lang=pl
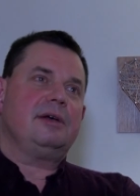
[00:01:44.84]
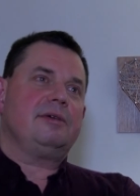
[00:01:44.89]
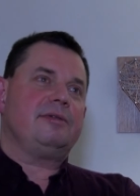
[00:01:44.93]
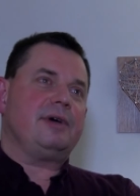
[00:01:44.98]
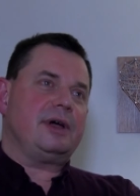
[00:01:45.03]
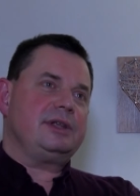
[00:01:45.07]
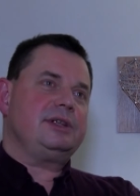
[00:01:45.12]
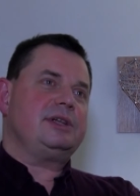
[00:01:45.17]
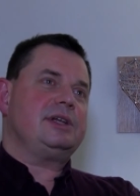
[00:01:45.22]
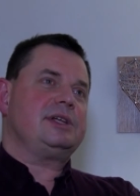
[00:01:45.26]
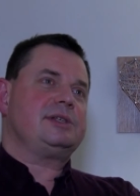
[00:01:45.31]

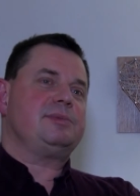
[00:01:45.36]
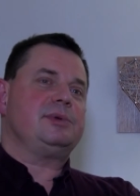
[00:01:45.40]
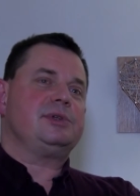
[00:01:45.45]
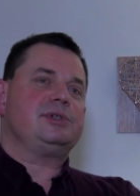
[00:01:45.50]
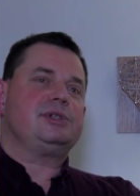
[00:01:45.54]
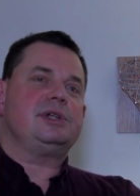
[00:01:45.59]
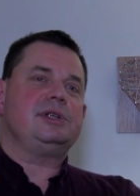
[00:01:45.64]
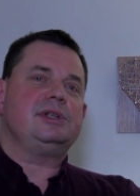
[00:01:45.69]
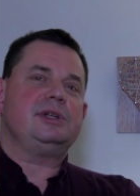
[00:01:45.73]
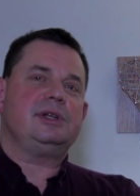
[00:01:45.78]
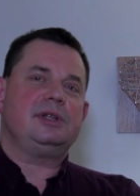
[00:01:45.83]
Fajnie jest mieć
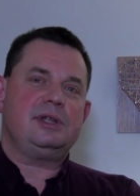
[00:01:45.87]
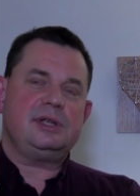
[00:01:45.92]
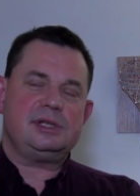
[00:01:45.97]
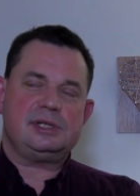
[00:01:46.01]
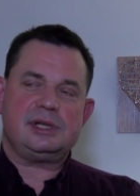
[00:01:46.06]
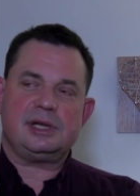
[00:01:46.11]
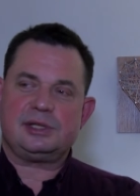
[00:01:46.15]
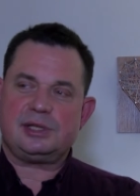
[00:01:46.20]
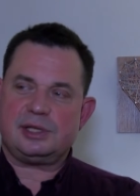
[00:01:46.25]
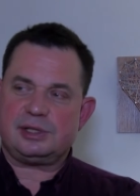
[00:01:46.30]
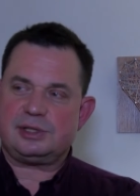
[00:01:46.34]
silnik
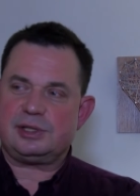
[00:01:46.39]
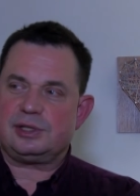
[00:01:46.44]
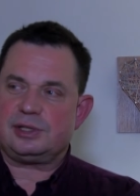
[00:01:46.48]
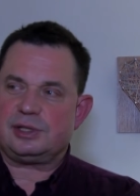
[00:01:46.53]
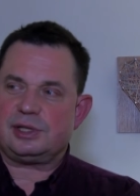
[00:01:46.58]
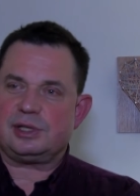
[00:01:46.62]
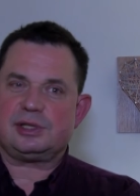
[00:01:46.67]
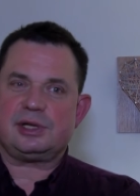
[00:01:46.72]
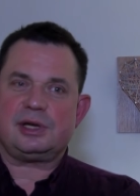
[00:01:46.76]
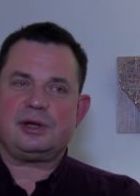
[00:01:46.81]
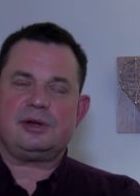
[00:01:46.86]
diesla, cieszyć
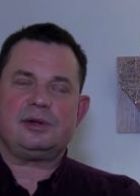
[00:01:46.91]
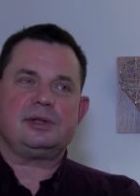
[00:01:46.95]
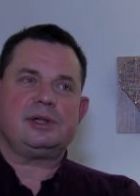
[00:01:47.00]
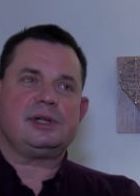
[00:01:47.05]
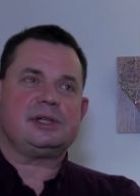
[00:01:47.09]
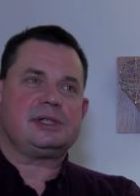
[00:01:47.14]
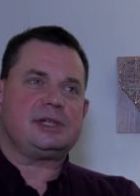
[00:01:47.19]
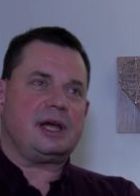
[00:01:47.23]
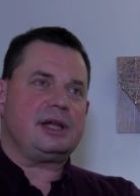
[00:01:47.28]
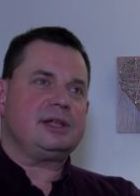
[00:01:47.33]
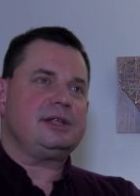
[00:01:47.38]
się, że on
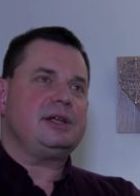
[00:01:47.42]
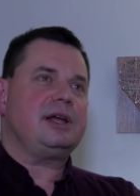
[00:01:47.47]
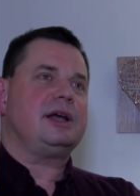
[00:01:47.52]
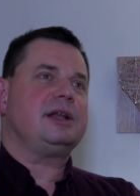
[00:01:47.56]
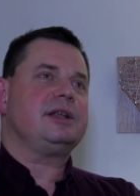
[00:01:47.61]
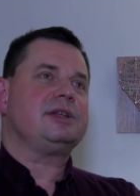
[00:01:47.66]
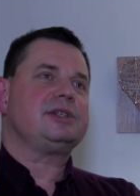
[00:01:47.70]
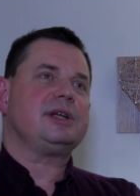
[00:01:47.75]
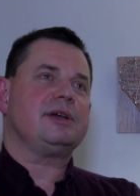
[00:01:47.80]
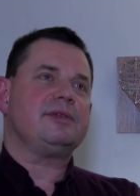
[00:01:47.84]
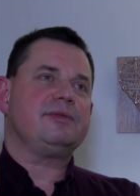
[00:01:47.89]
jest tani,
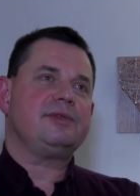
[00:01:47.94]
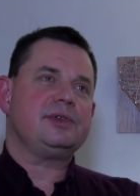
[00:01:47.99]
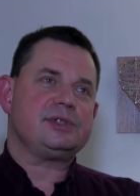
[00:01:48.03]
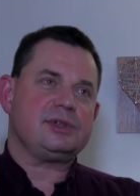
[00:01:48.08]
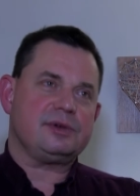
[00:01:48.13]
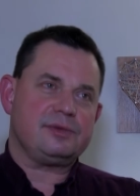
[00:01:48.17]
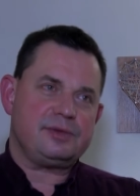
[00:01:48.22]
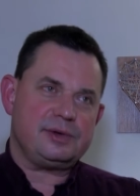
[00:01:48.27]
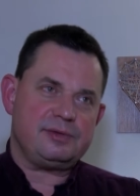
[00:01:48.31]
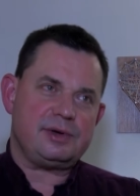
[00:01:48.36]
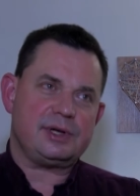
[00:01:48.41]
ale trzeba
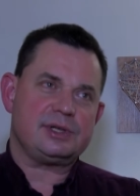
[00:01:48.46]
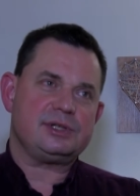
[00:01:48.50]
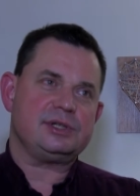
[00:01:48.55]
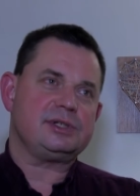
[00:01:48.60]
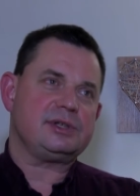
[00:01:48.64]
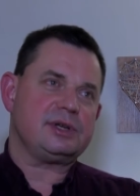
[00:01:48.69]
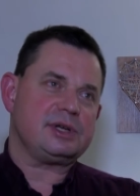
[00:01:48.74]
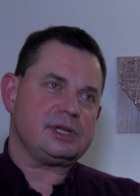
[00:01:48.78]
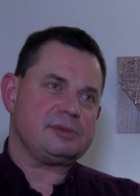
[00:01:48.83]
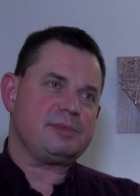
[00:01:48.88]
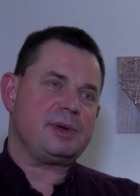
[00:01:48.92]
wycofywać i
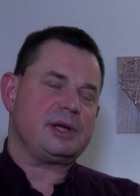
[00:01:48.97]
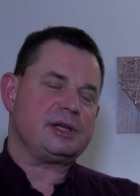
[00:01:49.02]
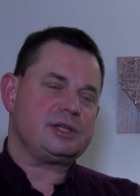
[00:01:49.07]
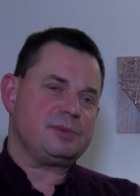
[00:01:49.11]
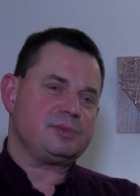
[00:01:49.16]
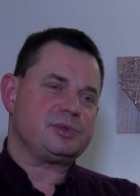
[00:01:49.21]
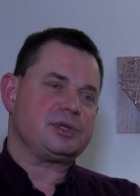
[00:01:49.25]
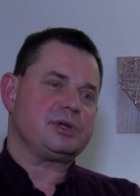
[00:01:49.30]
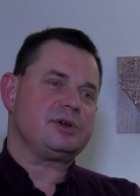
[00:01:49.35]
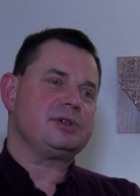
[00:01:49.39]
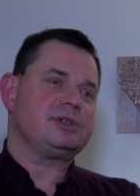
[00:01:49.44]
coraz
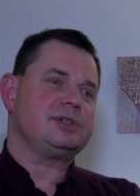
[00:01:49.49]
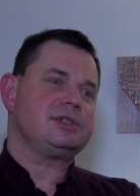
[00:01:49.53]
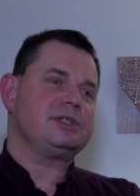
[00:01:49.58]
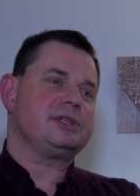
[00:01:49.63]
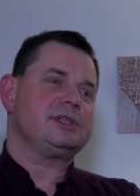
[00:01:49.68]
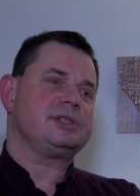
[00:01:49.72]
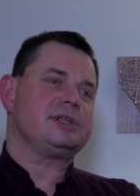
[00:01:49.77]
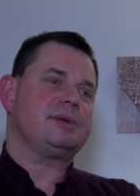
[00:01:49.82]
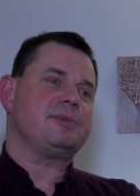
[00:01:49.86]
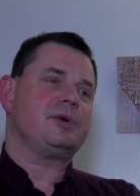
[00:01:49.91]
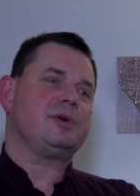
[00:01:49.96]
bardziej przechodzić
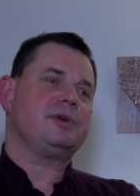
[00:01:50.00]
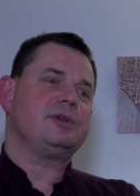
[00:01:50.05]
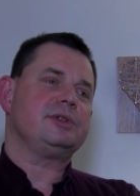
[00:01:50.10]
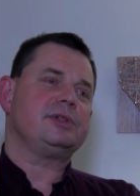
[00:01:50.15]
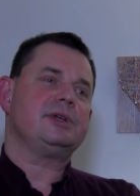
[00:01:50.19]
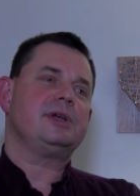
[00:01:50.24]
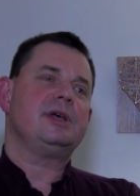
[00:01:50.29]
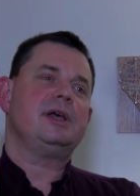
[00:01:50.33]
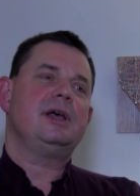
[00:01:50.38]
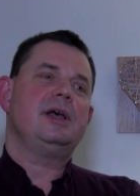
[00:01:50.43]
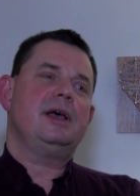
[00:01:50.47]
na
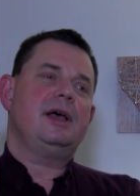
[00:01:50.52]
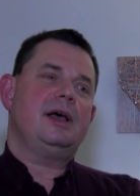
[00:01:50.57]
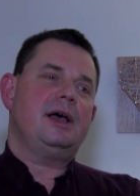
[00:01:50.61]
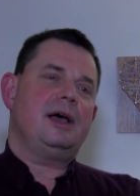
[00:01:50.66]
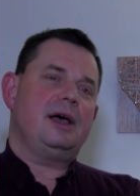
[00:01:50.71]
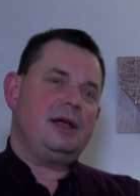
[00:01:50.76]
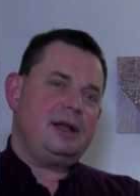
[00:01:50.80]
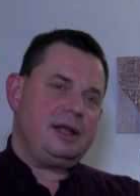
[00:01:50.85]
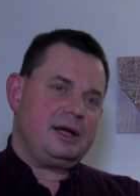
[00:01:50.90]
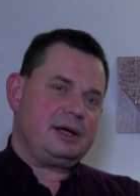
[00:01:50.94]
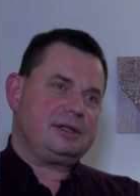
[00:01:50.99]
samochody
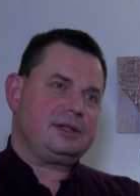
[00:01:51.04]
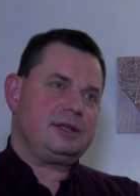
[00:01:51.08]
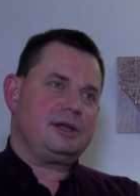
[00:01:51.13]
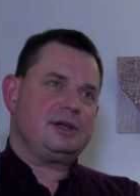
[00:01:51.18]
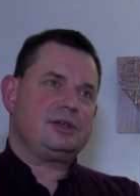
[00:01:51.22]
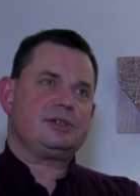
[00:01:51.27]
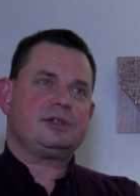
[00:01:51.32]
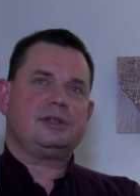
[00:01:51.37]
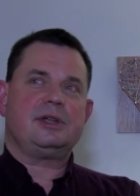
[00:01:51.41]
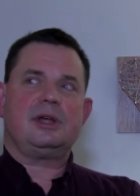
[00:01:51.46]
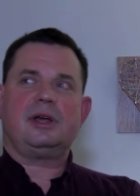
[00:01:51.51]

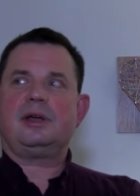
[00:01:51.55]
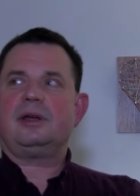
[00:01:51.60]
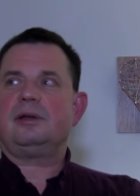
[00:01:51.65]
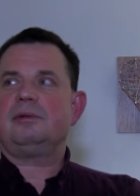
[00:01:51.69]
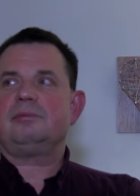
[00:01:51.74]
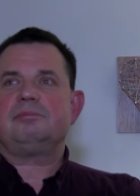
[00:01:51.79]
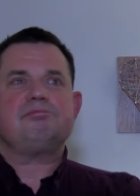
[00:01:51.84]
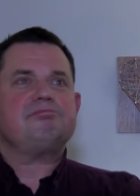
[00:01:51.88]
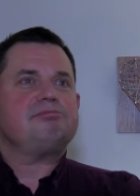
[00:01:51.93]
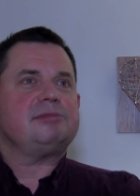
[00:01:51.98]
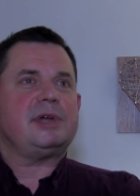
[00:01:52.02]

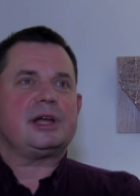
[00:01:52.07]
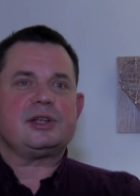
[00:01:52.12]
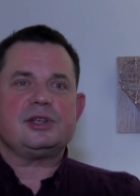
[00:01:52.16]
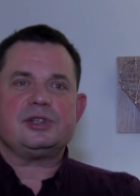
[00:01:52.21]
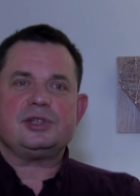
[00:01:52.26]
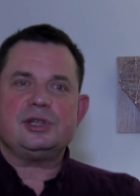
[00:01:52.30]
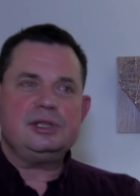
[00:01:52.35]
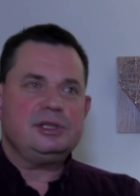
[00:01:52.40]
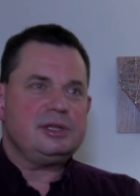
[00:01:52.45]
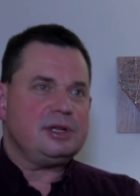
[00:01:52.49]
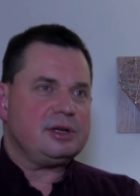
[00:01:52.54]
elektryczne,
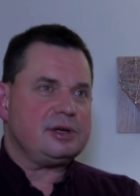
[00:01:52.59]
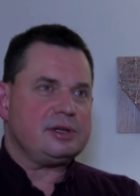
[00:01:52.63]
jakieś inne